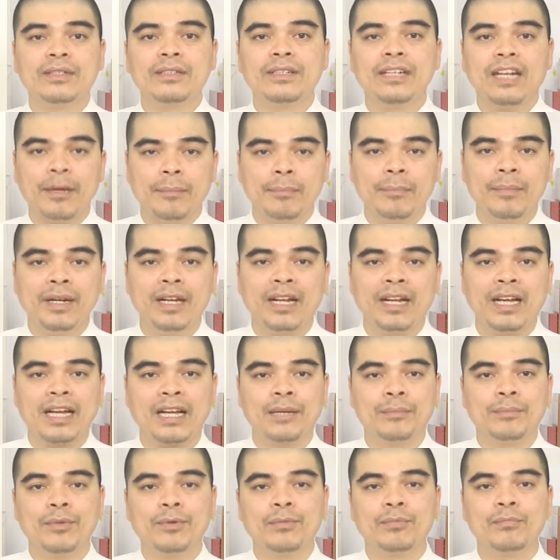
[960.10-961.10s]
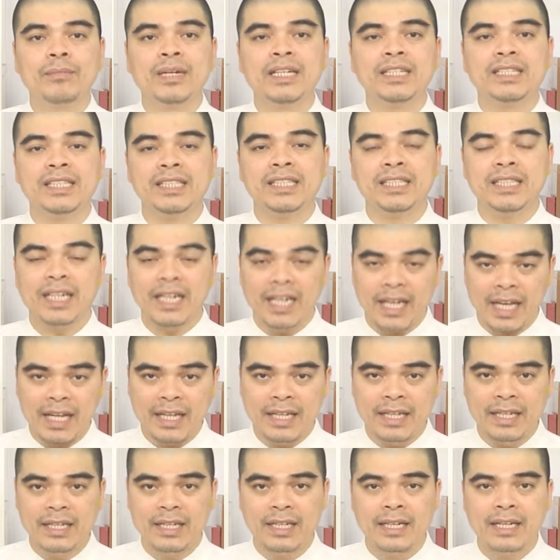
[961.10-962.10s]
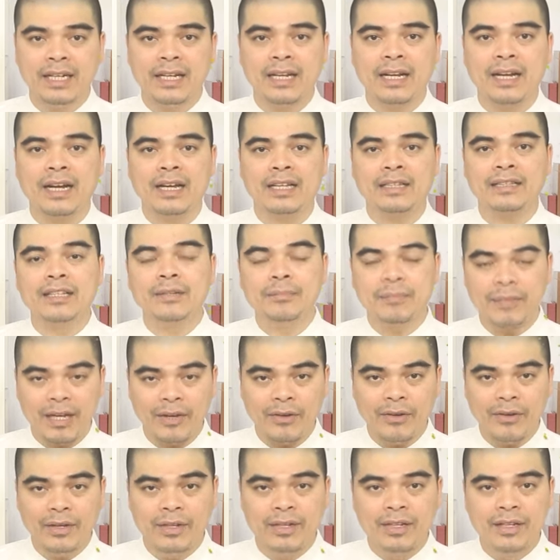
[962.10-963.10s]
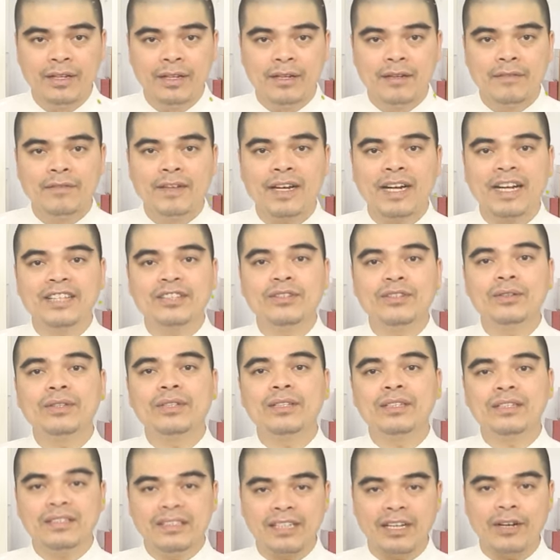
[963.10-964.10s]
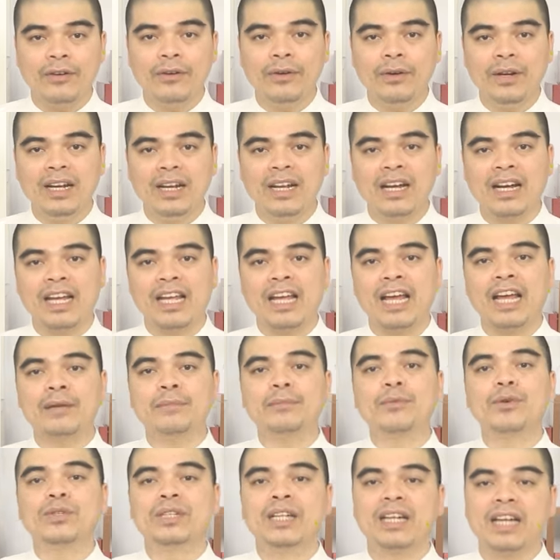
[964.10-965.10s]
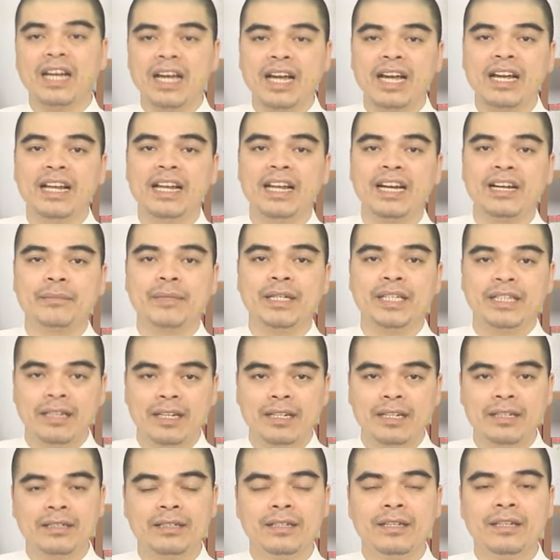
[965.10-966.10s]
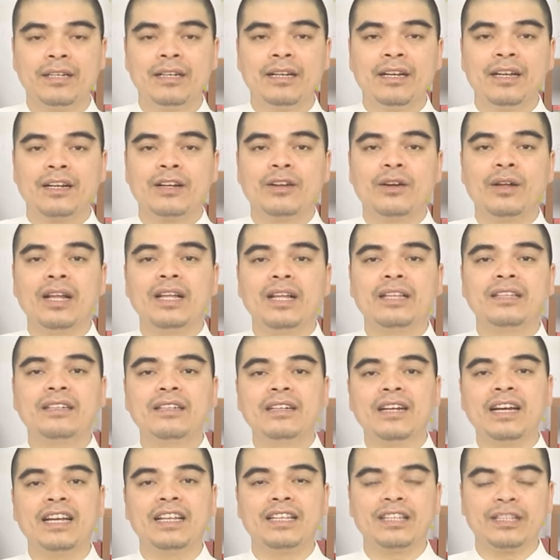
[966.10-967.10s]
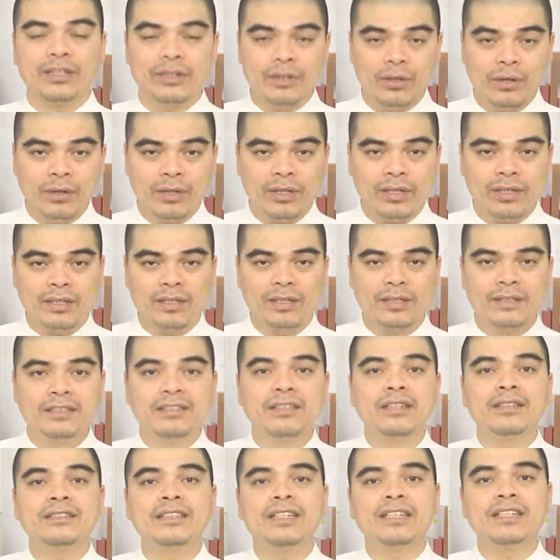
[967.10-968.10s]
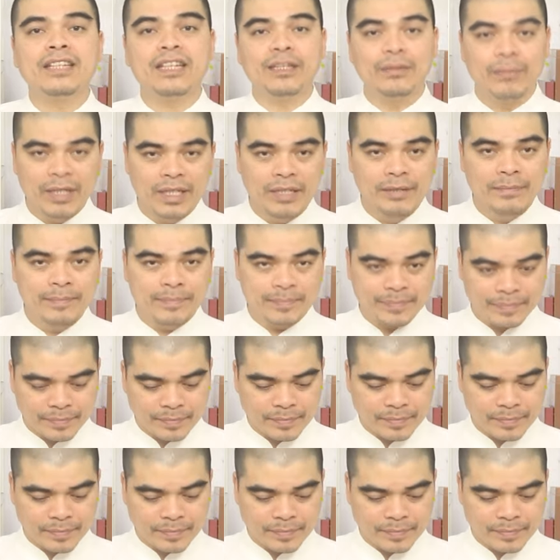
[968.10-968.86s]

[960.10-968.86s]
thứ năm là ngày mùng 19 tháng 2 là ngày Tân Mão. Và ngày tốt thứ 6 là ngày 24 tháng 2 là ngày Bính Thân. Đó là những ngày tốt trước Tết Thanh Minh.